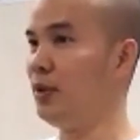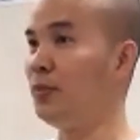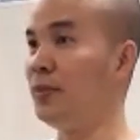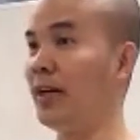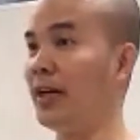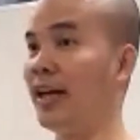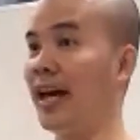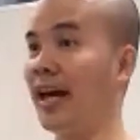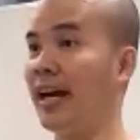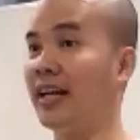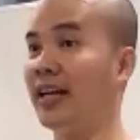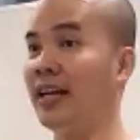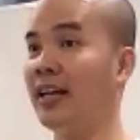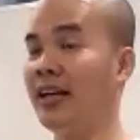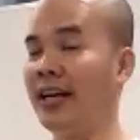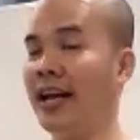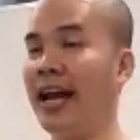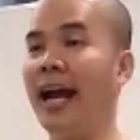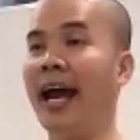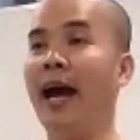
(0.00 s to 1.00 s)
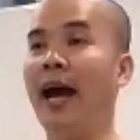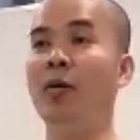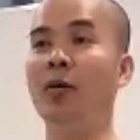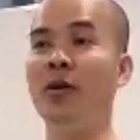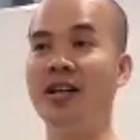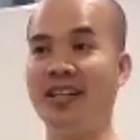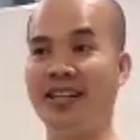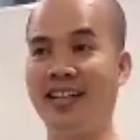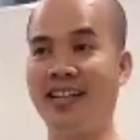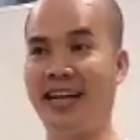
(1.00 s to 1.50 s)
chúng ta đang đang háo
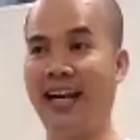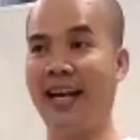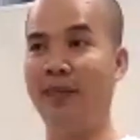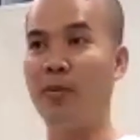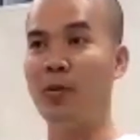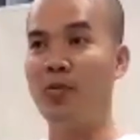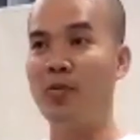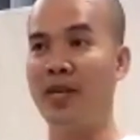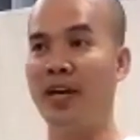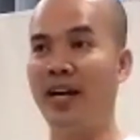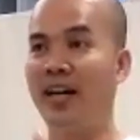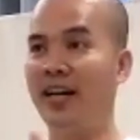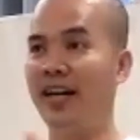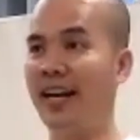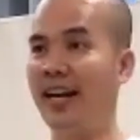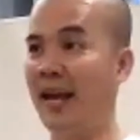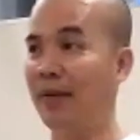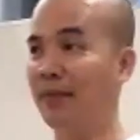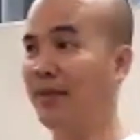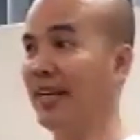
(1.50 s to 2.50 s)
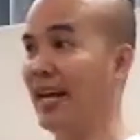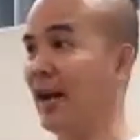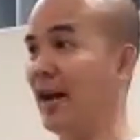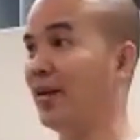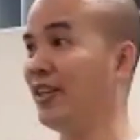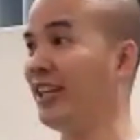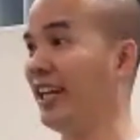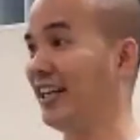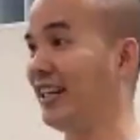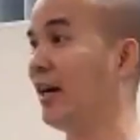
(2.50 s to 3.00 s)
hức là đang mong chờ là làm thế
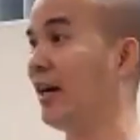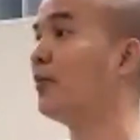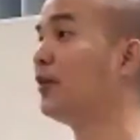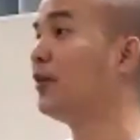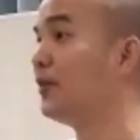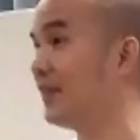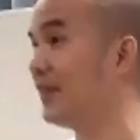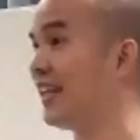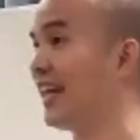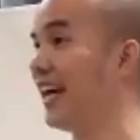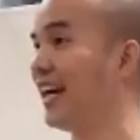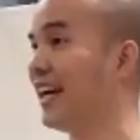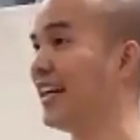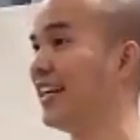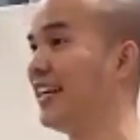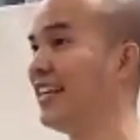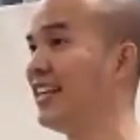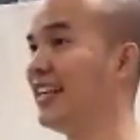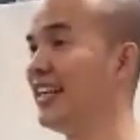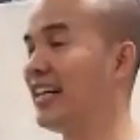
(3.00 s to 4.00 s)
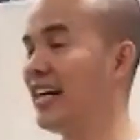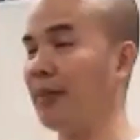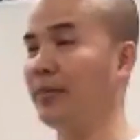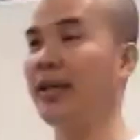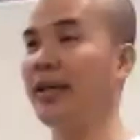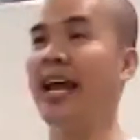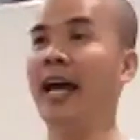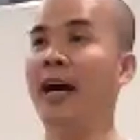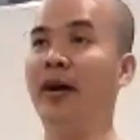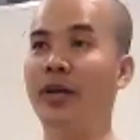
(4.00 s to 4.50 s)
nào để thành công đúng không cả nhà
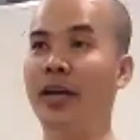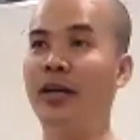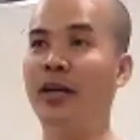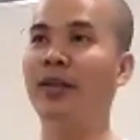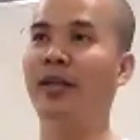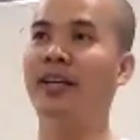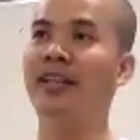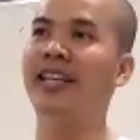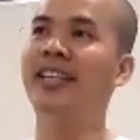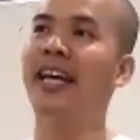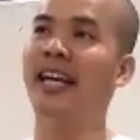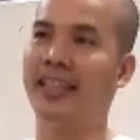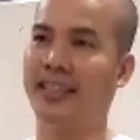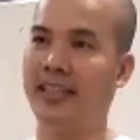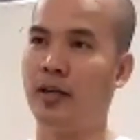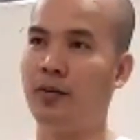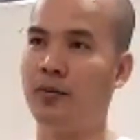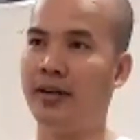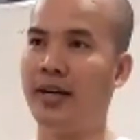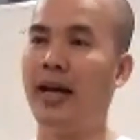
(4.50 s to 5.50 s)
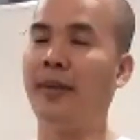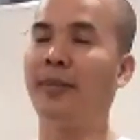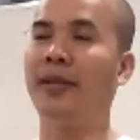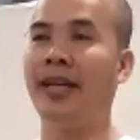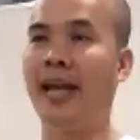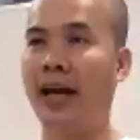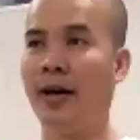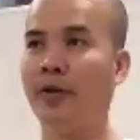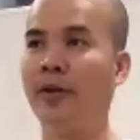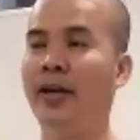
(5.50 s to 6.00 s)
làm thế nào để chúng ta có thể thành công và làm
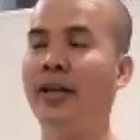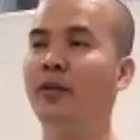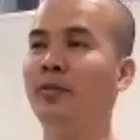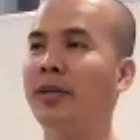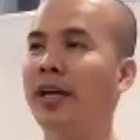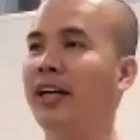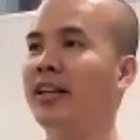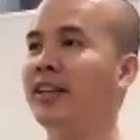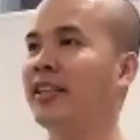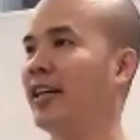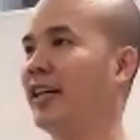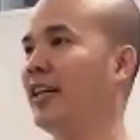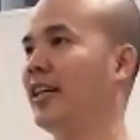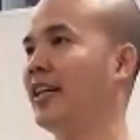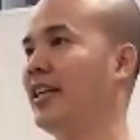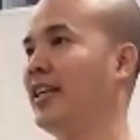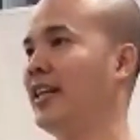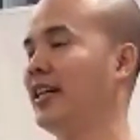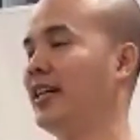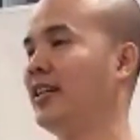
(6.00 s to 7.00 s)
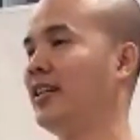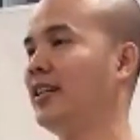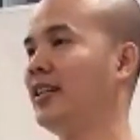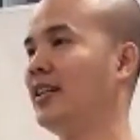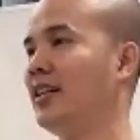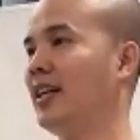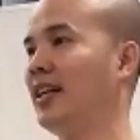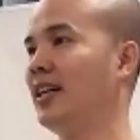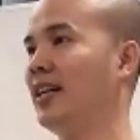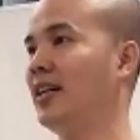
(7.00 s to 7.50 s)
thế nào để chúng ta có thể là gì ạ
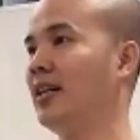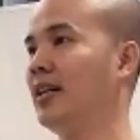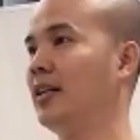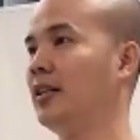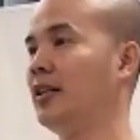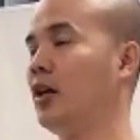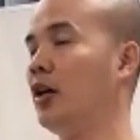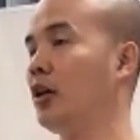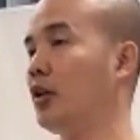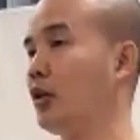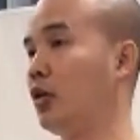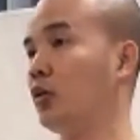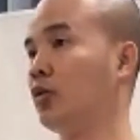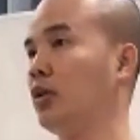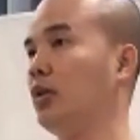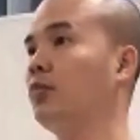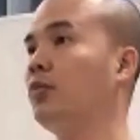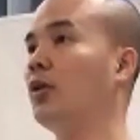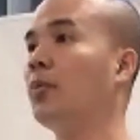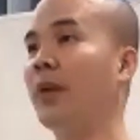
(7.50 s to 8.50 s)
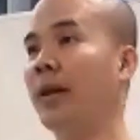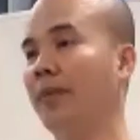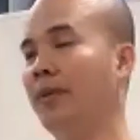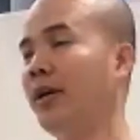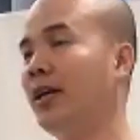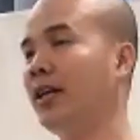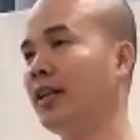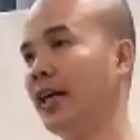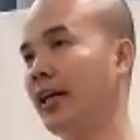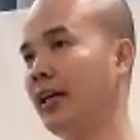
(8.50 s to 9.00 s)
à, có được cuộc sống tốt đẹp
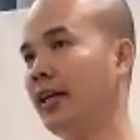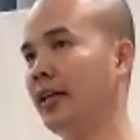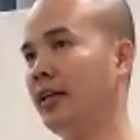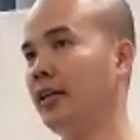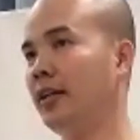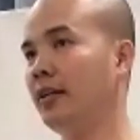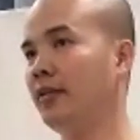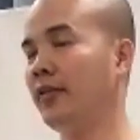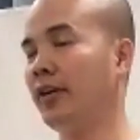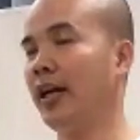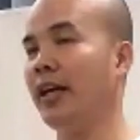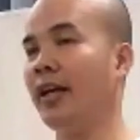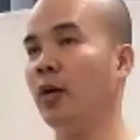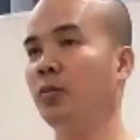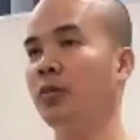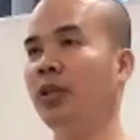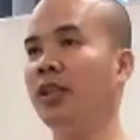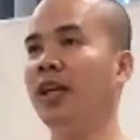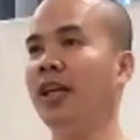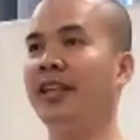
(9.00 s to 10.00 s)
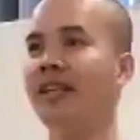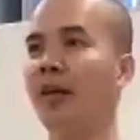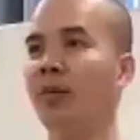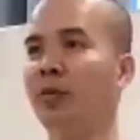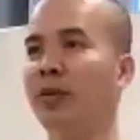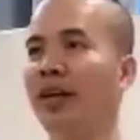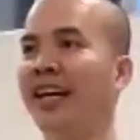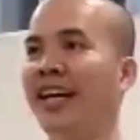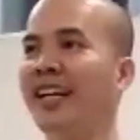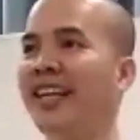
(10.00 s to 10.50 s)
hơn đây và cái công thức thành
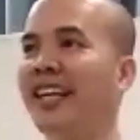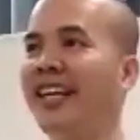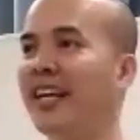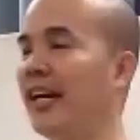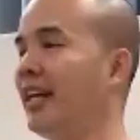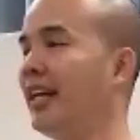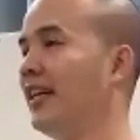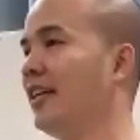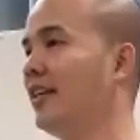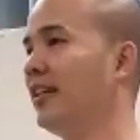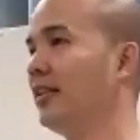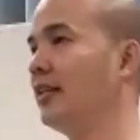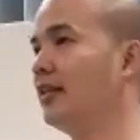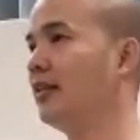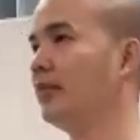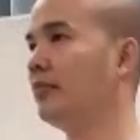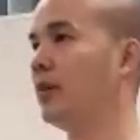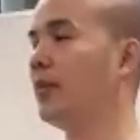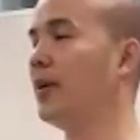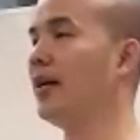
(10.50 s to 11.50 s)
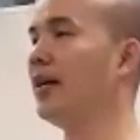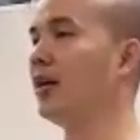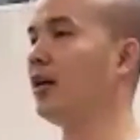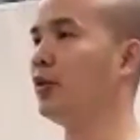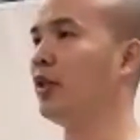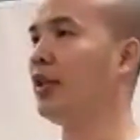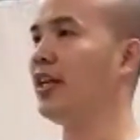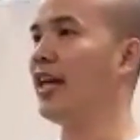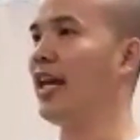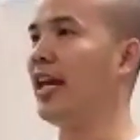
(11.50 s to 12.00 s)
công đó là cái gì đây mà mới
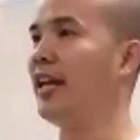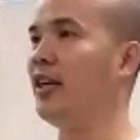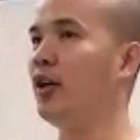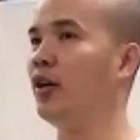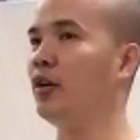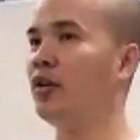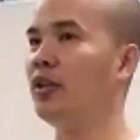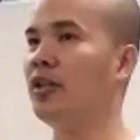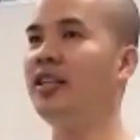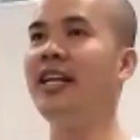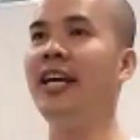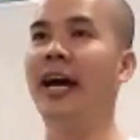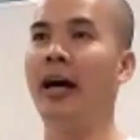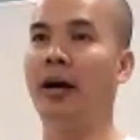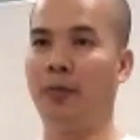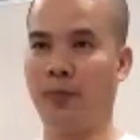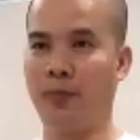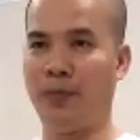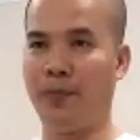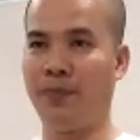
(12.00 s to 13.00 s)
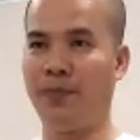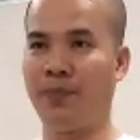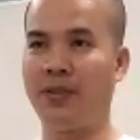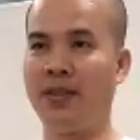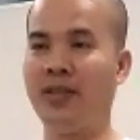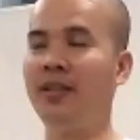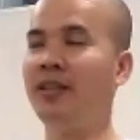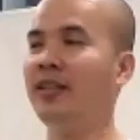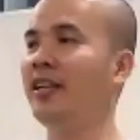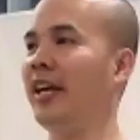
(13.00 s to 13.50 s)
đầu tiên nghe vô cứ đi học
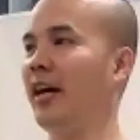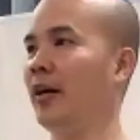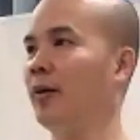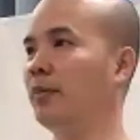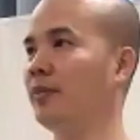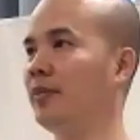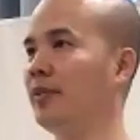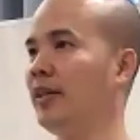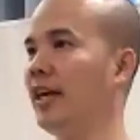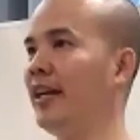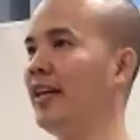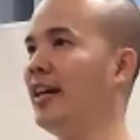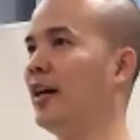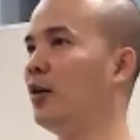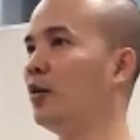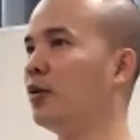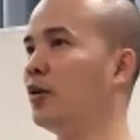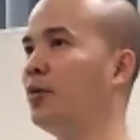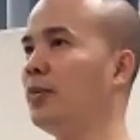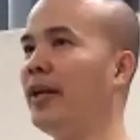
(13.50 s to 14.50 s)
cứ đi học nghe đi đâu